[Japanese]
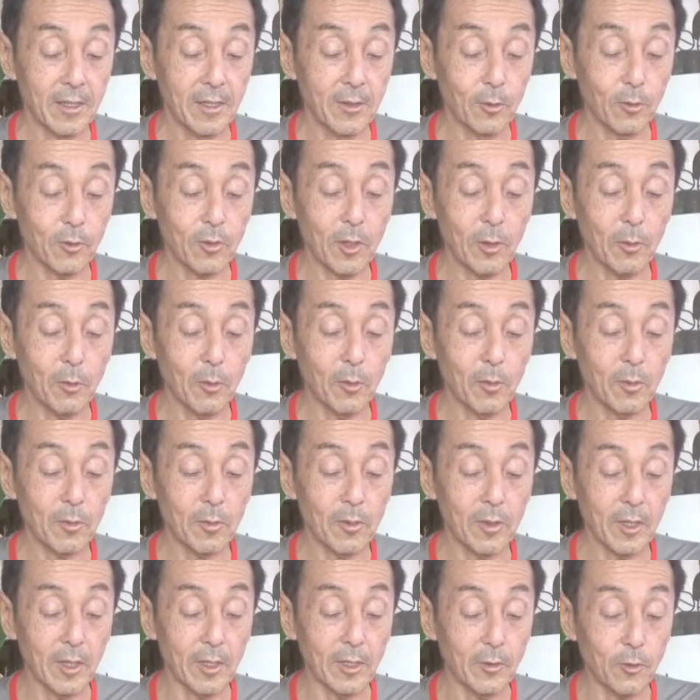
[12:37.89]
予算を
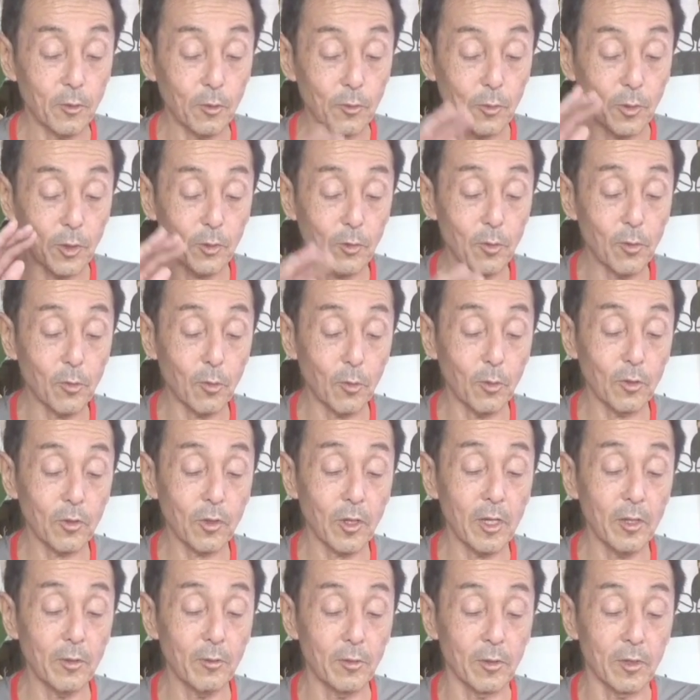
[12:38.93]
ねちょっと低く
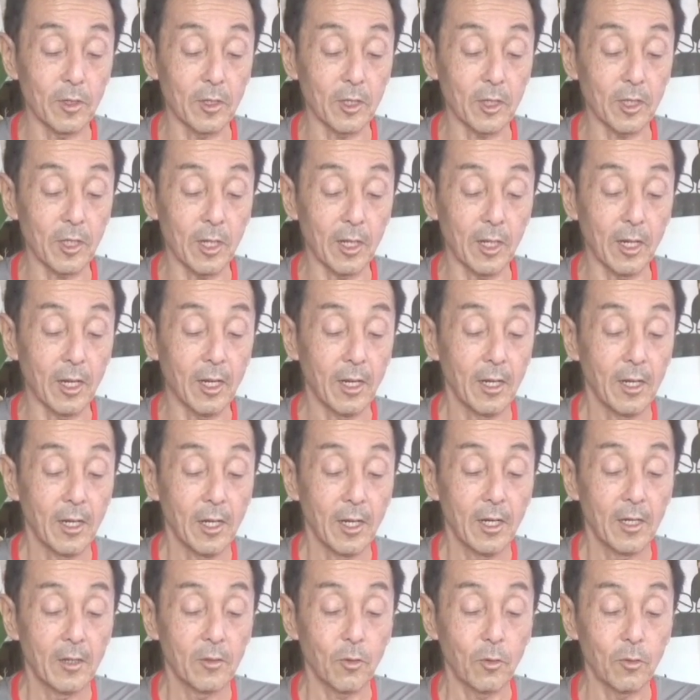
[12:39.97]
抑えるんでしたら、
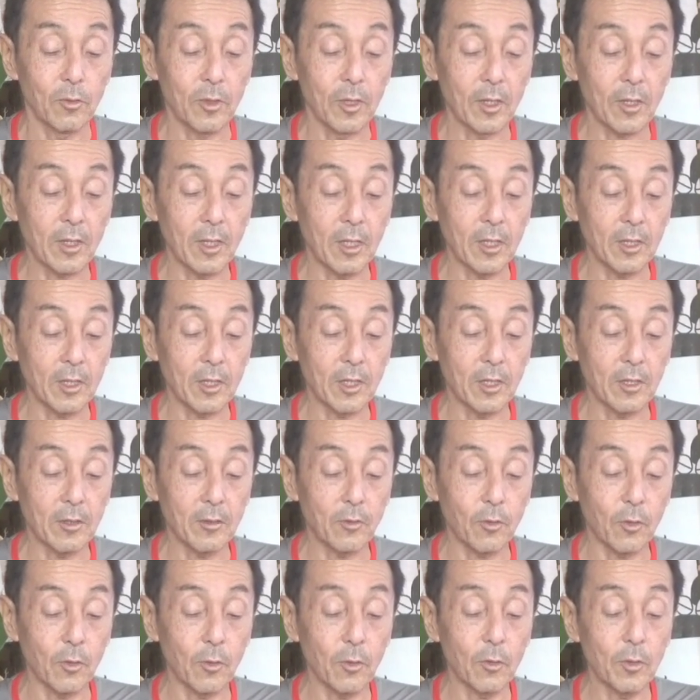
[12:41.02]
そんな感じで
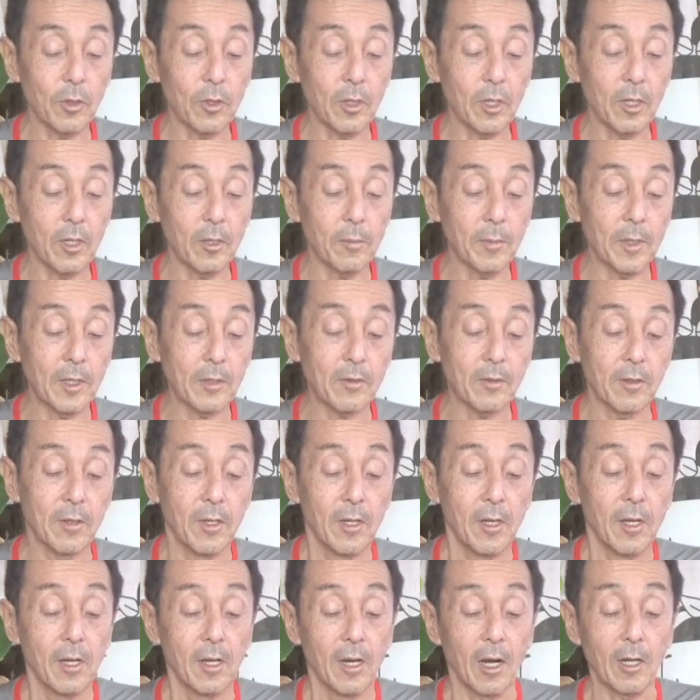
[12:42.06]
揃えられます。
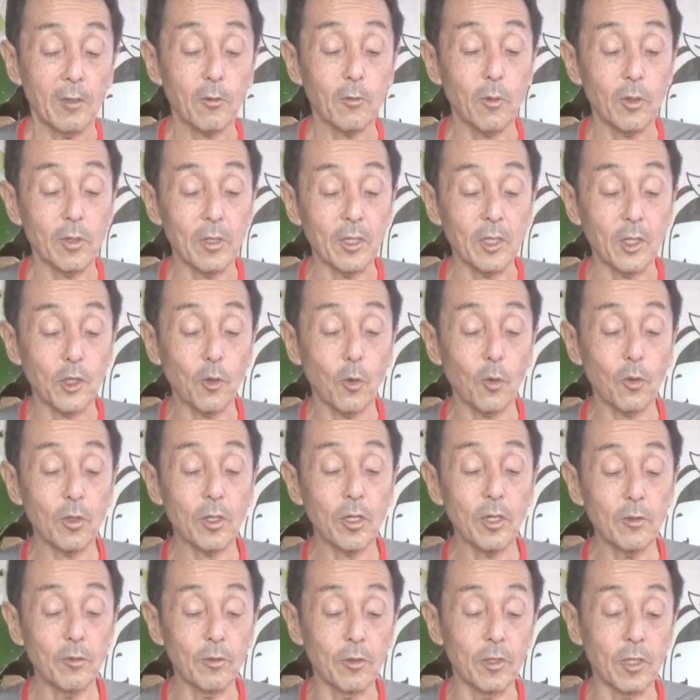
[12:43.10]
あとはね、食
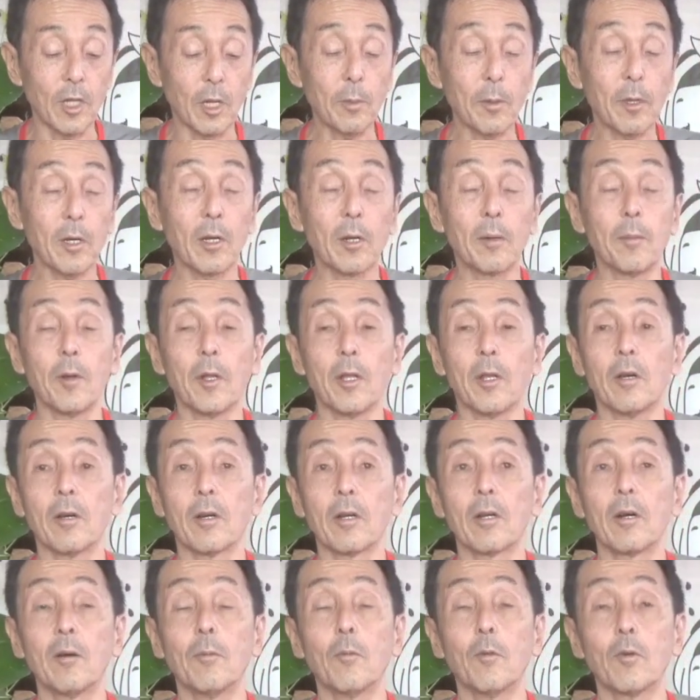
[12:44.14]
器類、鍋釜な
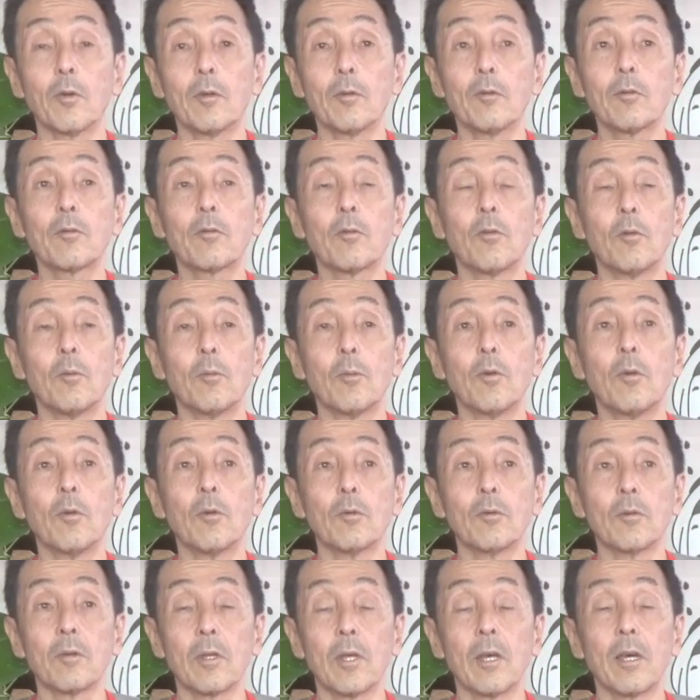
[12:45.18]
んかもいると思
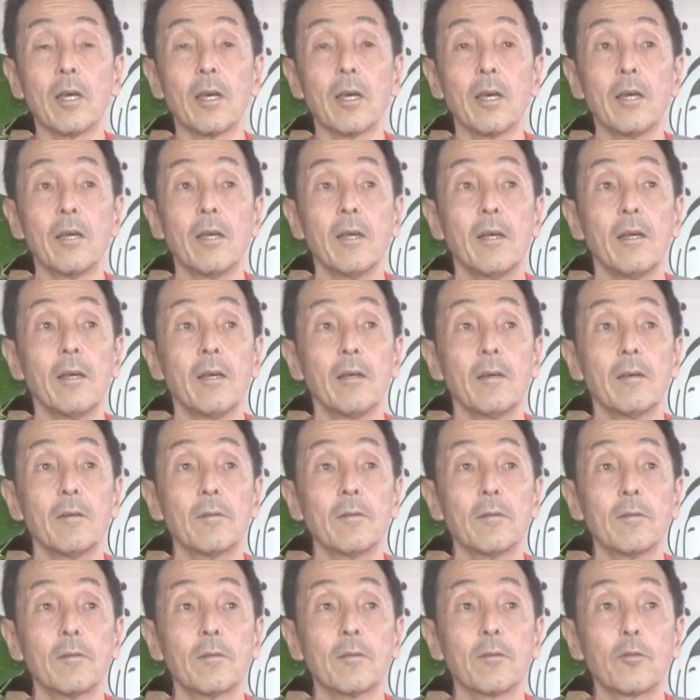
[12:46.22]
うんで、
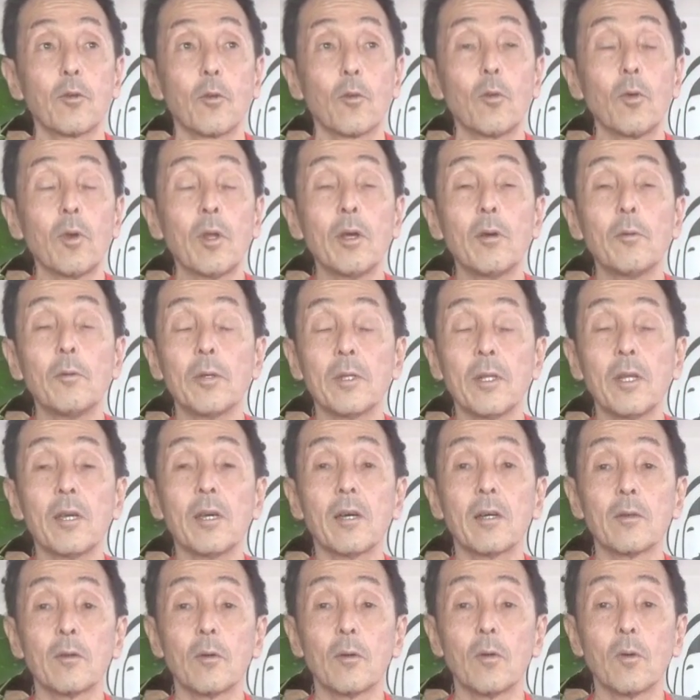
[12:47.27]
そこら辺は
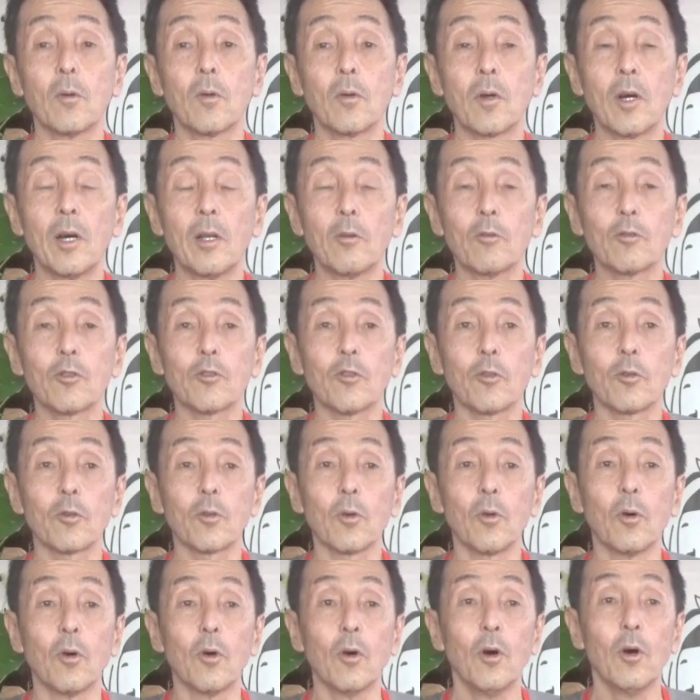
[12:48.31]
ね彼女
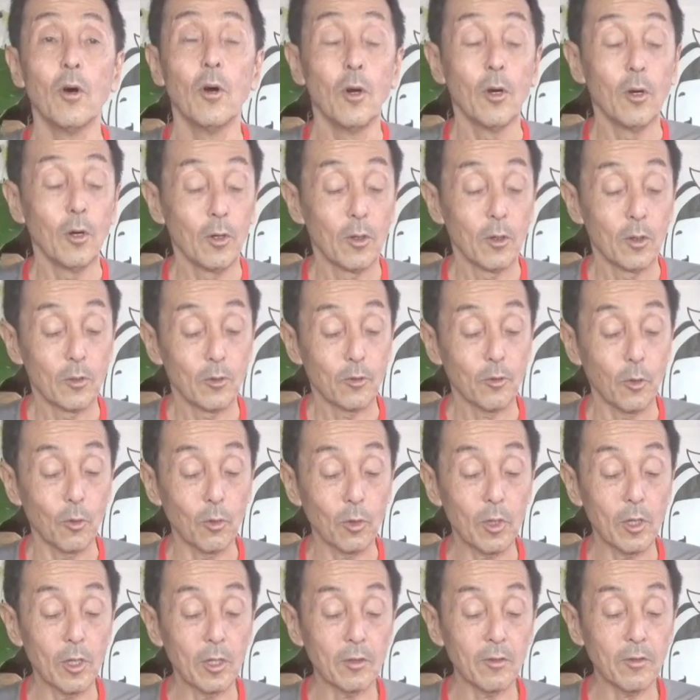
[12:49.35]
と相
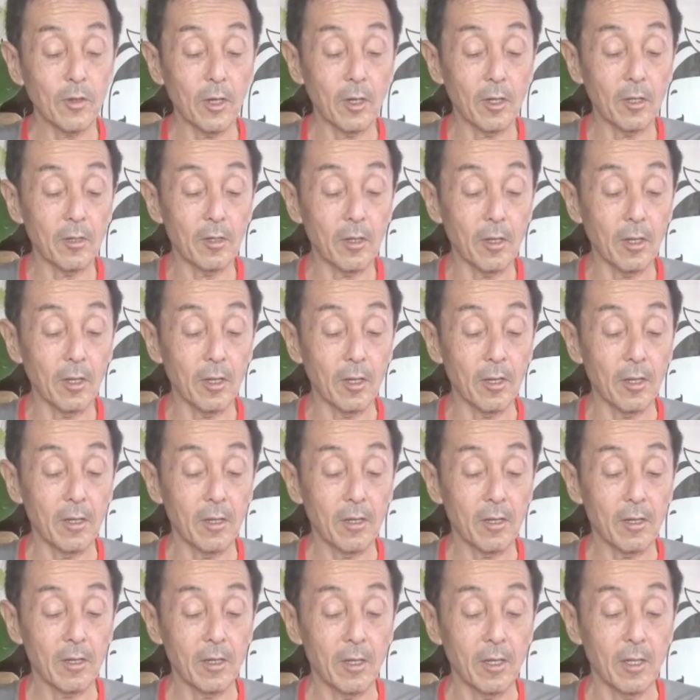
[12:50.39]
談されて
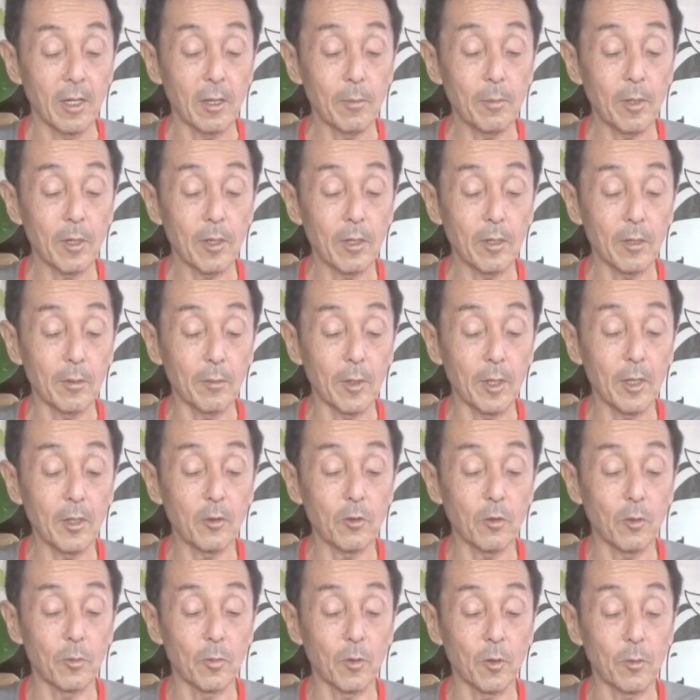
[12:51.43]
選ばれればいい
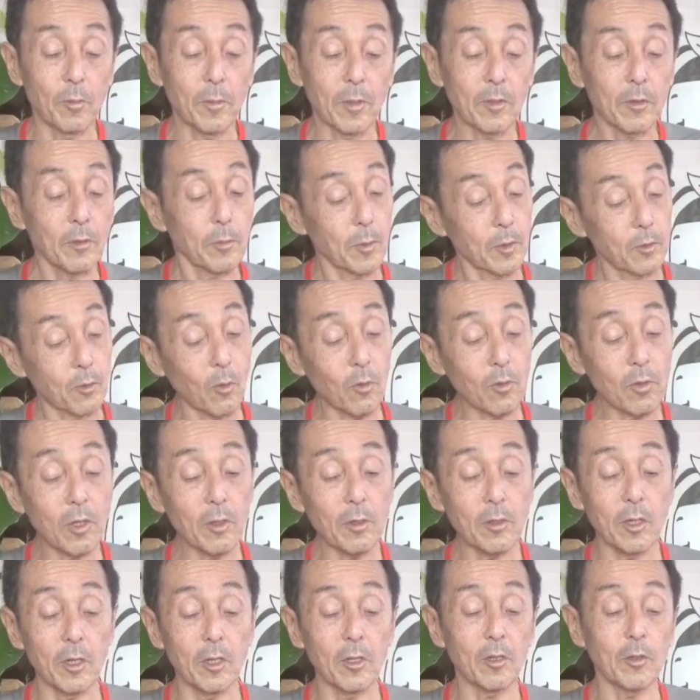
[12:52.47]
と思います。そんな
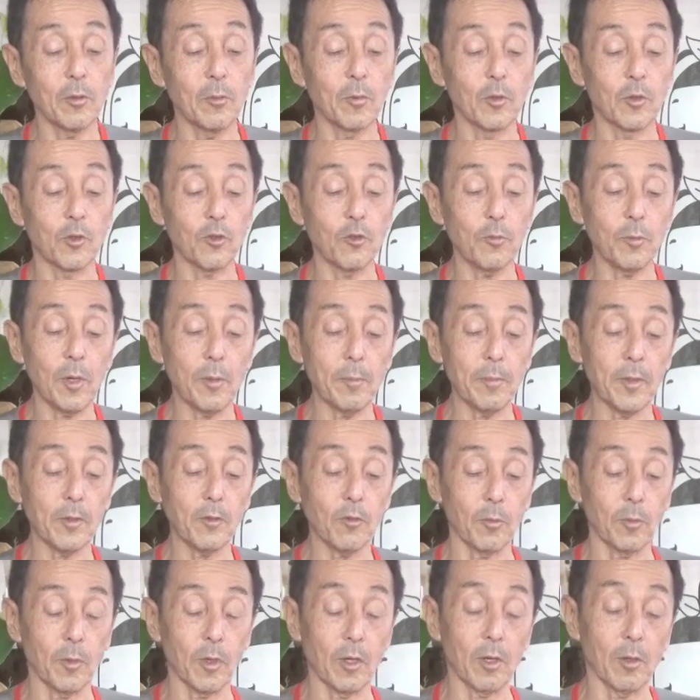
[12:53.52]
の入れても10万
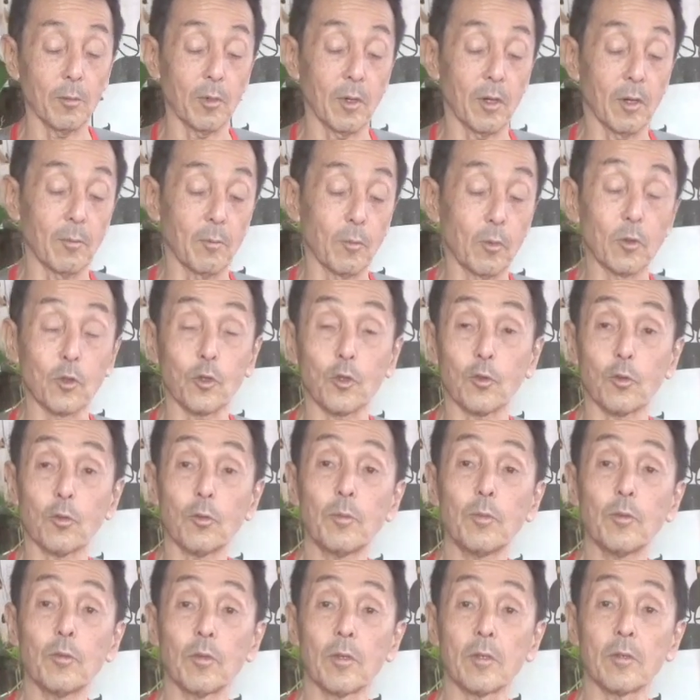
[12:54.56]
ペソもあればもう十
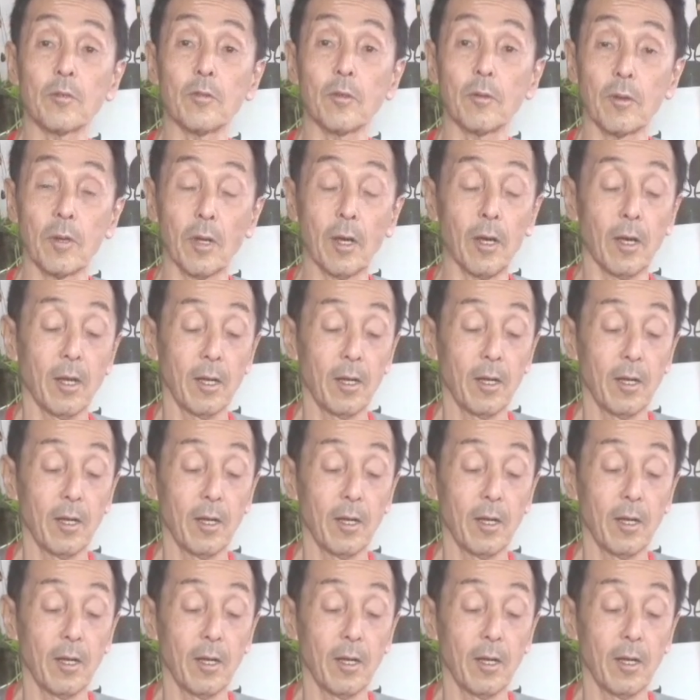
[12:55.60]
分ですよね。